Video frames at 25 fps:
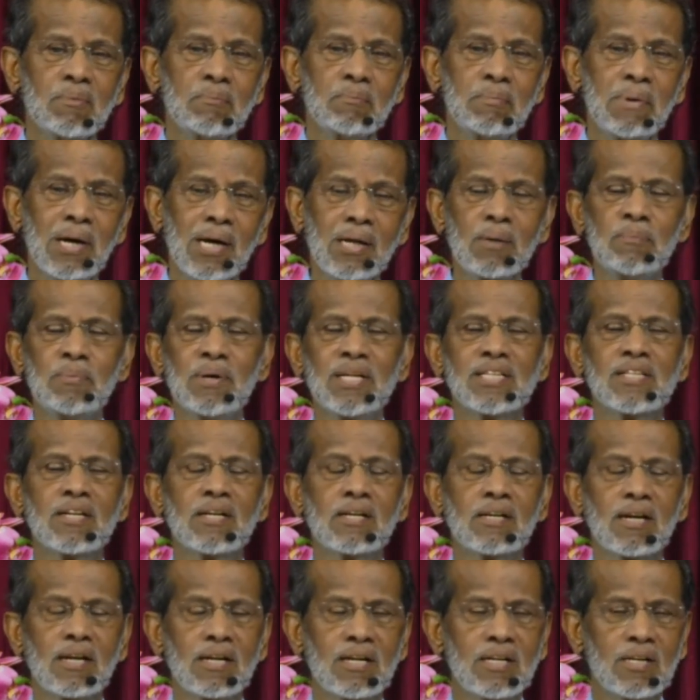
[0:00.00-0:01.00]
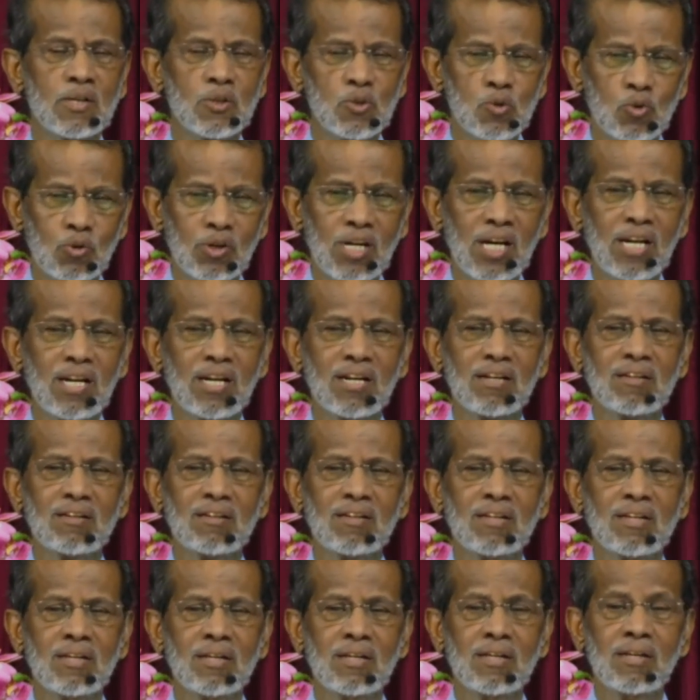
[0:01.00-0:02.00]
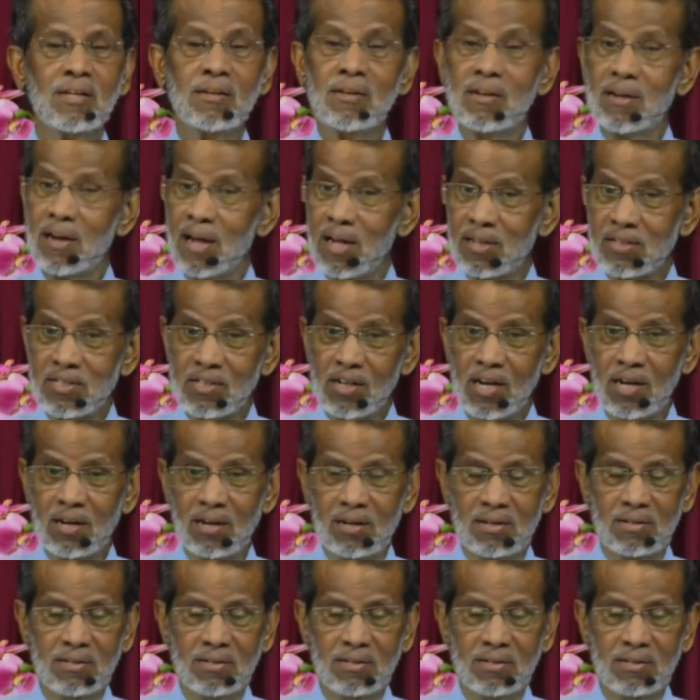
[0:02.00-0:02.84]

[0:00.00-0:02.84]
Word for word: பான பாத்திரக்காரன் என்று சொன்னால் ராஜா